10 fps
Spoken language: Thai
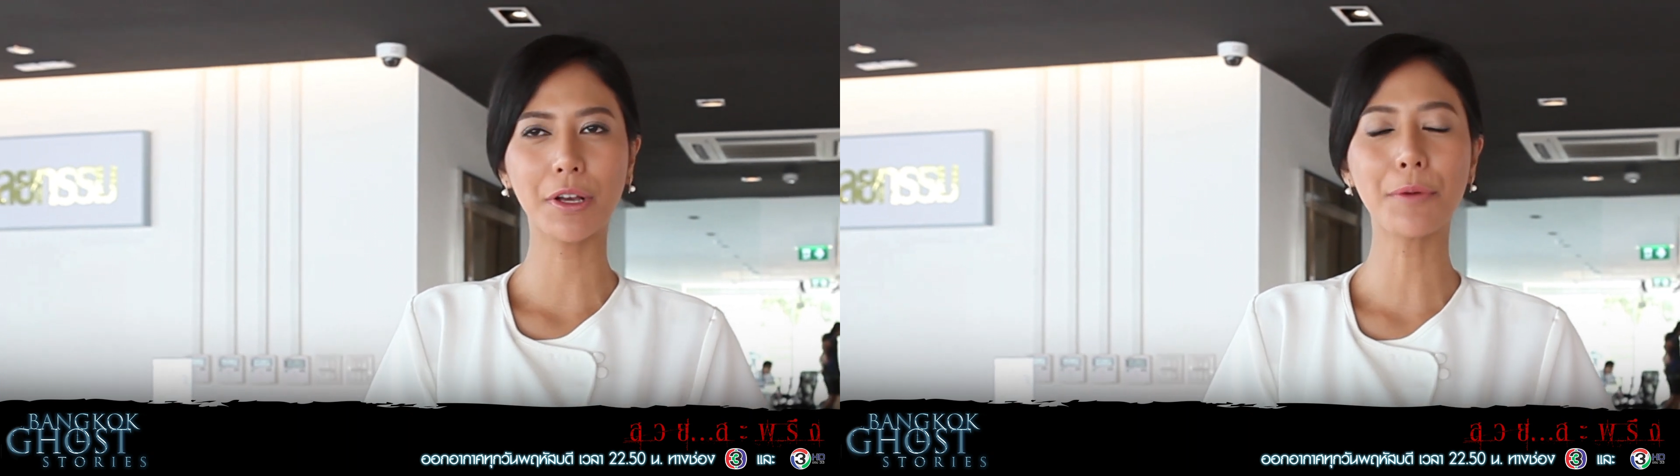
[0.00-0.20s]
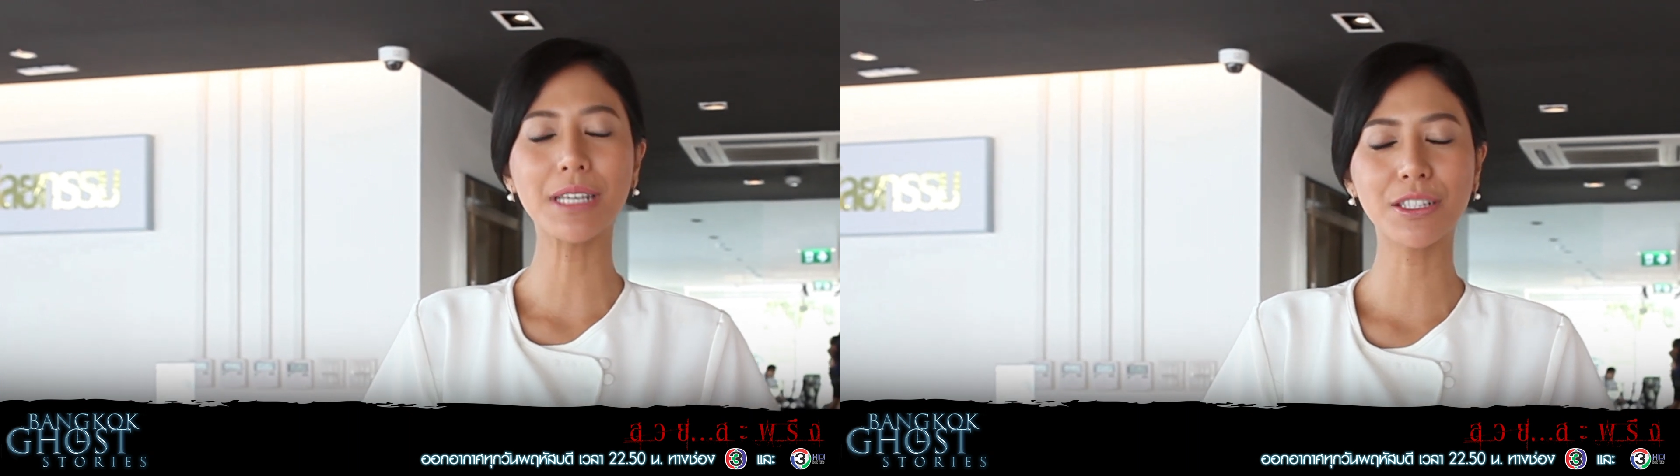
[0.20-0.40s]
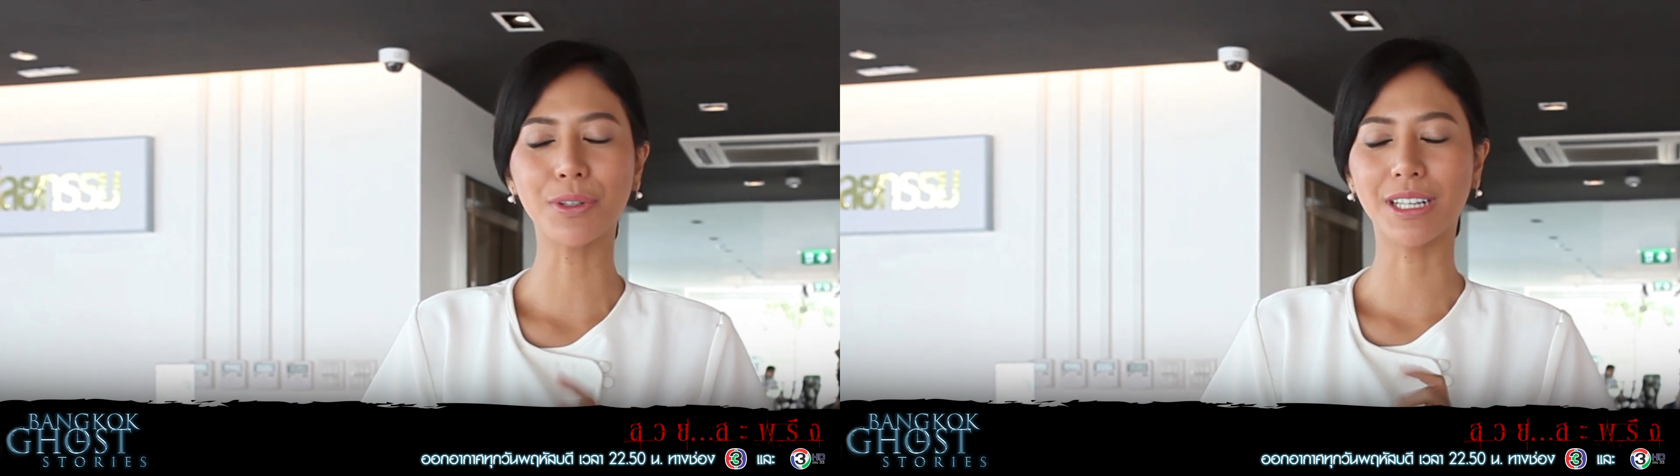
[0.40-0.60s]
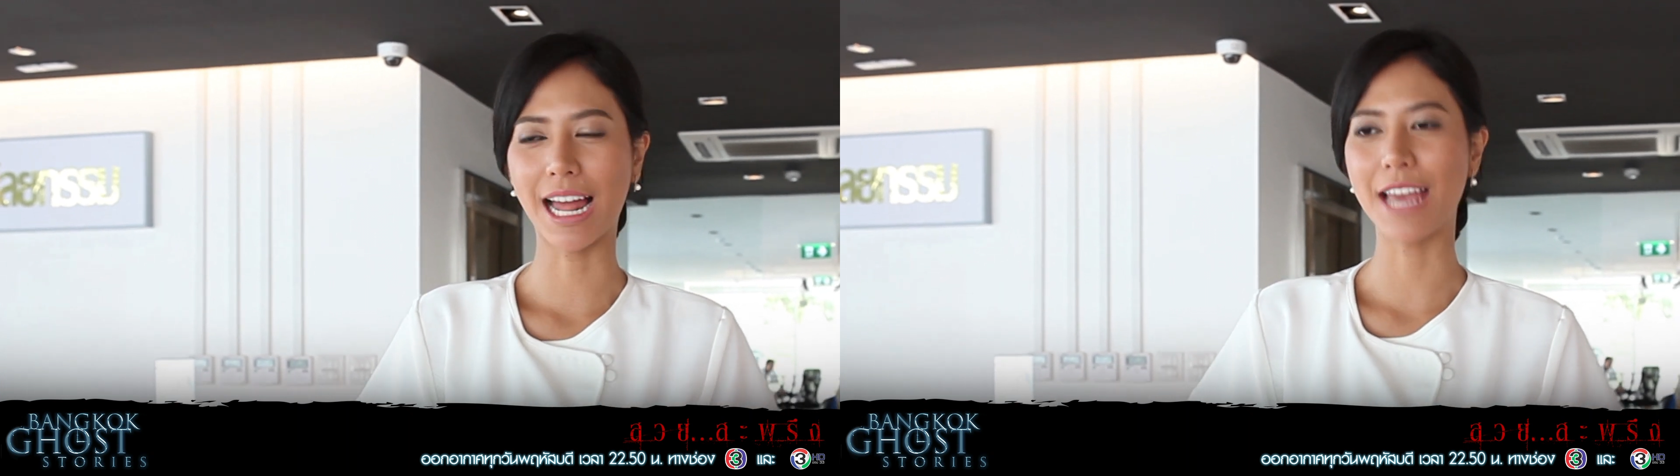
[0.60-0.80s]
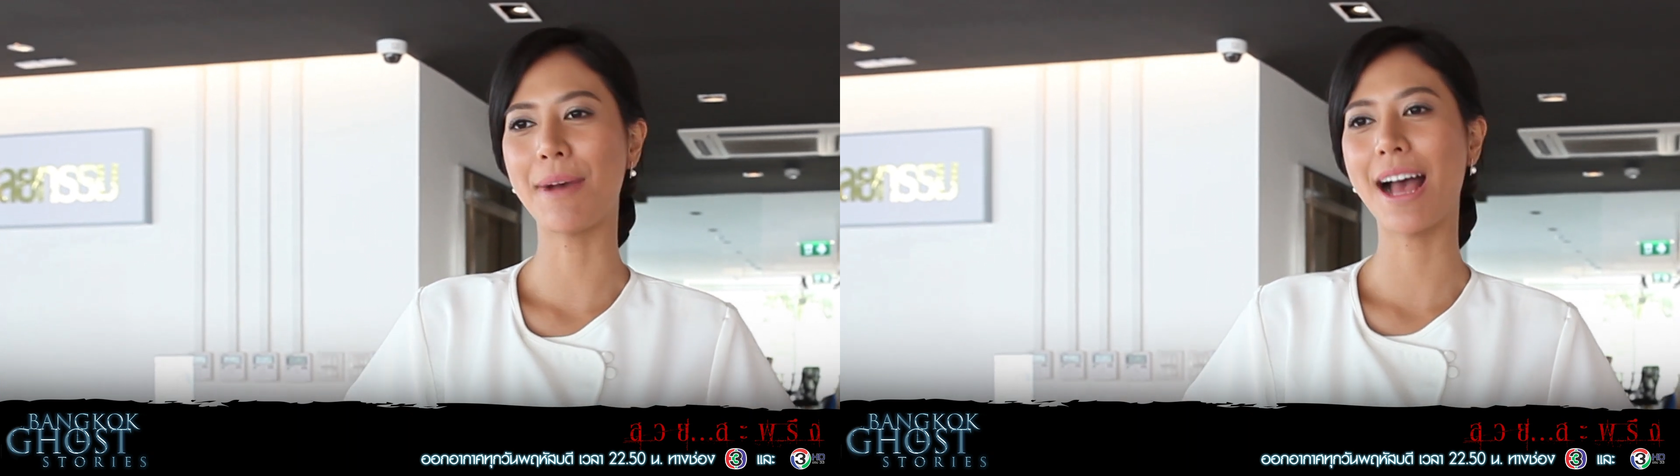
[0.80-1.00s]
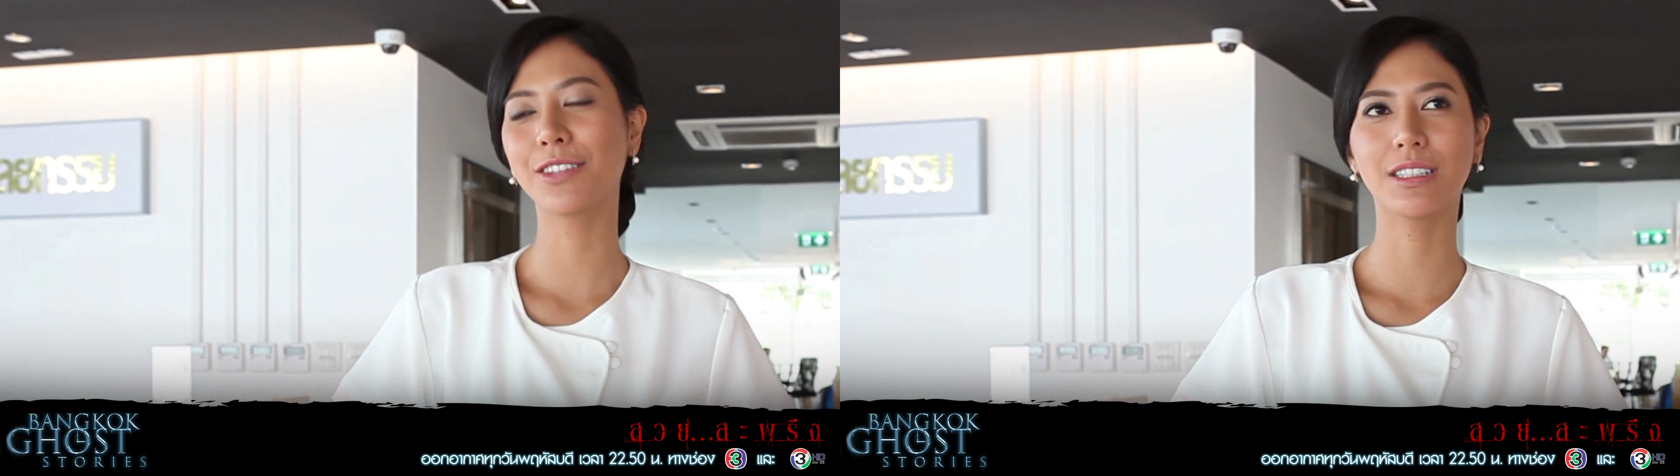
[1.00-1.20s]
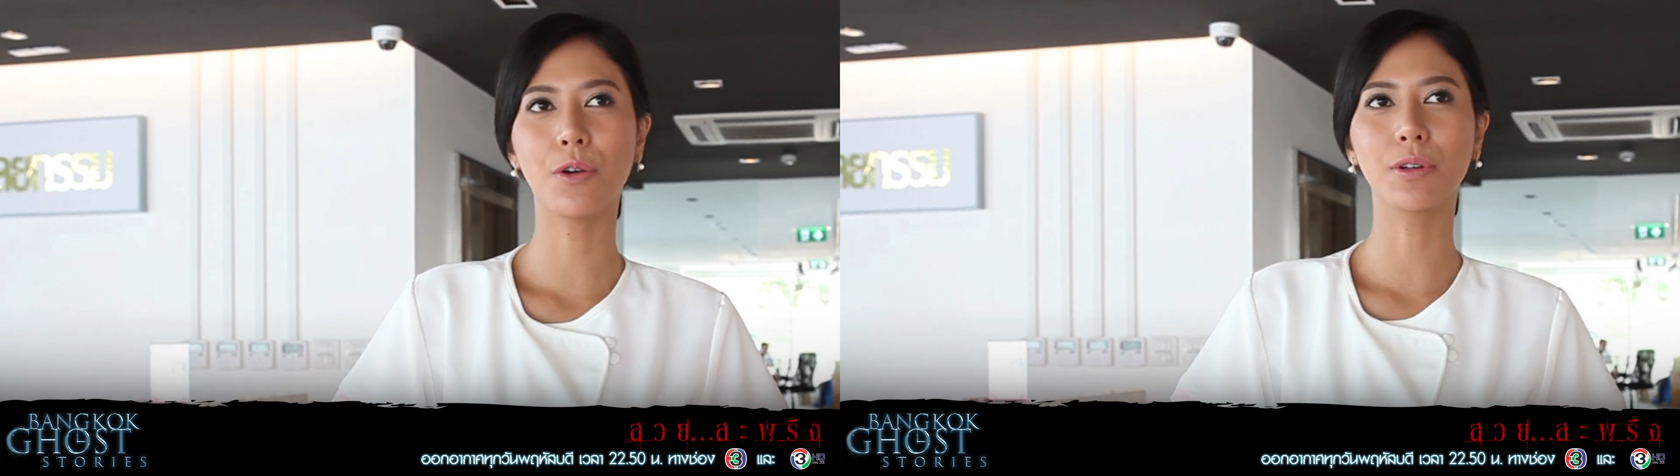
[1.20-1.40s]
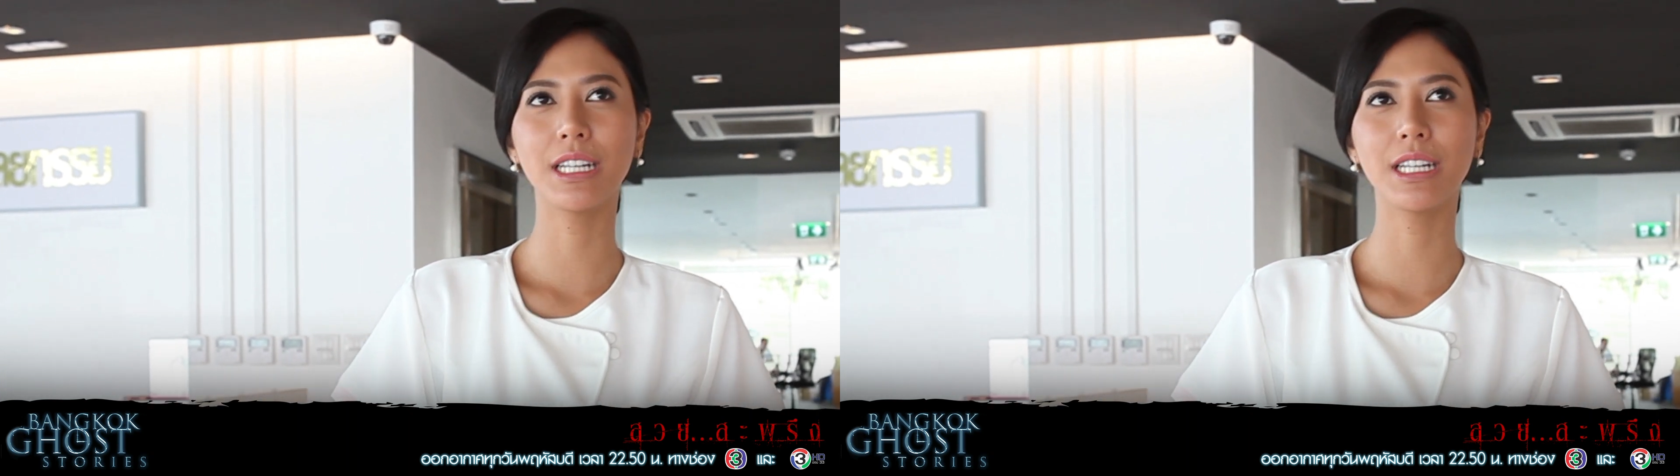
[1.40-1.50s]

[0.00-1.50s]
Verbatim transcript: ก็มีส่วนคล้ายบ้างตรง